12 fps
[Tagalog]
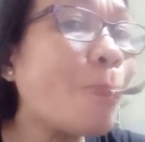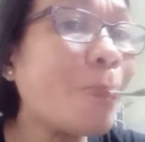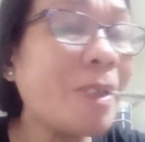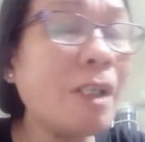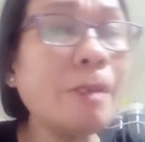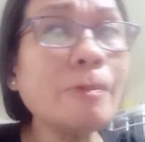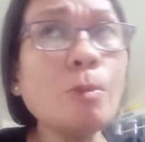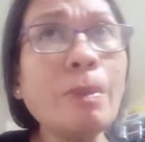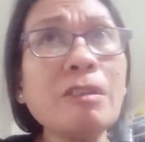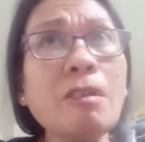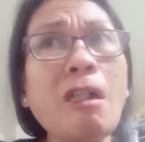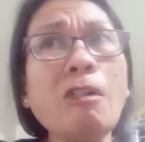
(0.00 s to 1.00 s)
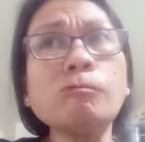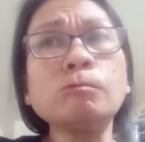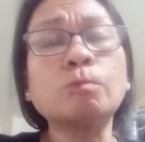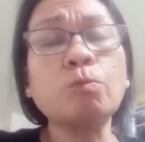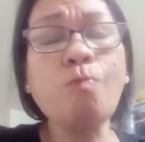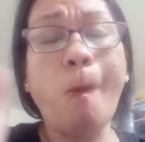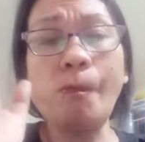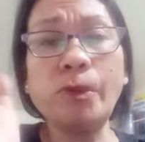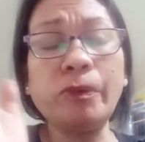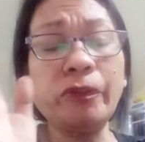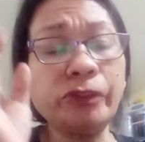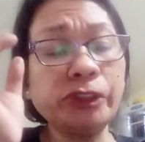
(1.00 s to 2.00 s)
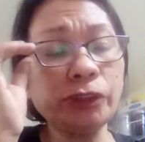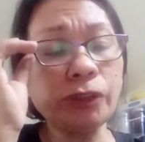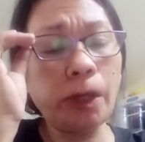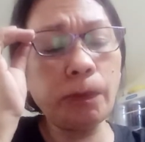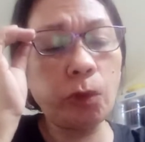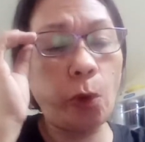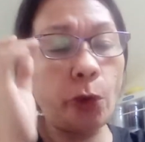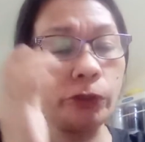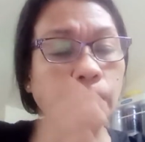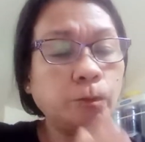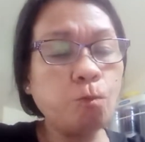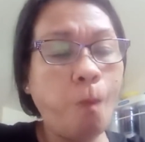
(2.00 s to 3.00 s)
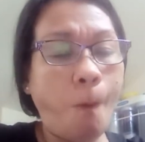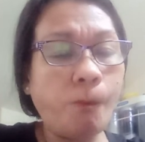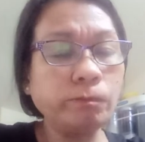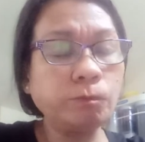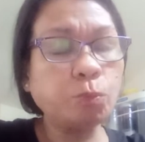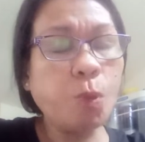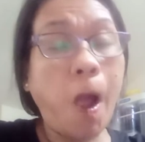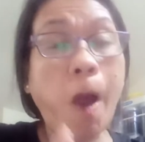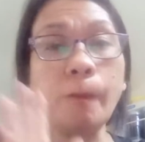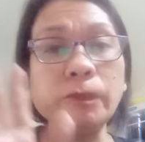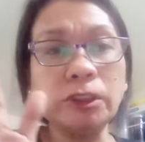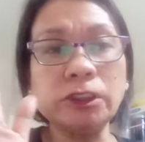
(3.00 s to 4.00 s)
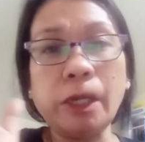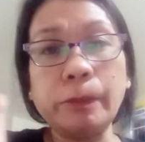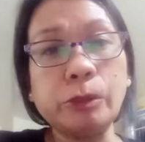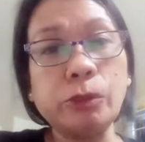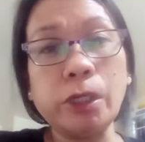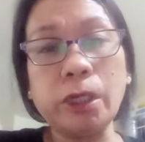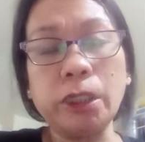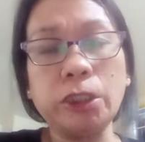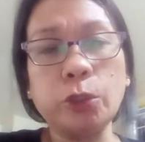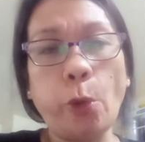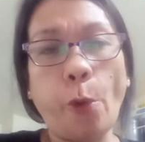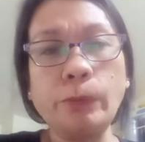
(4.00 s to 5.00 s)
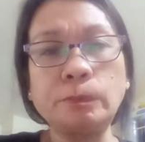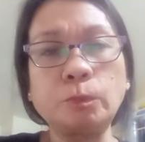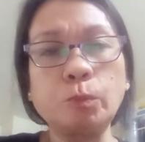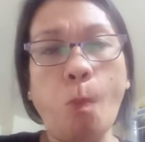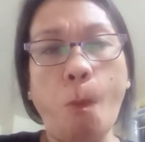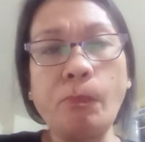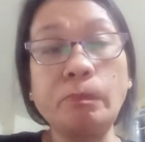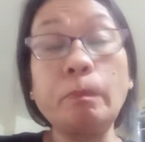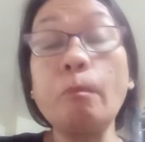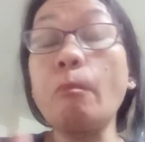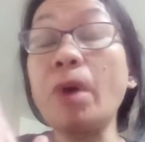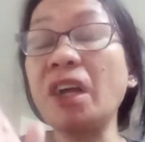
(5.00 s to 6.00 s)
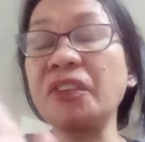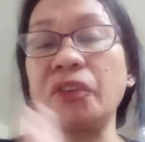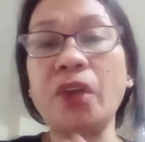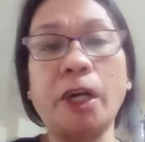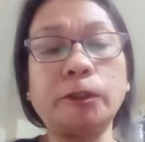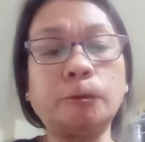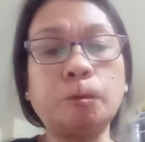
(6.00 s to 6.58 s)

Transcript: Alam mo ba na, di ba first time ko, ang masasabi ko lang ganito, maganda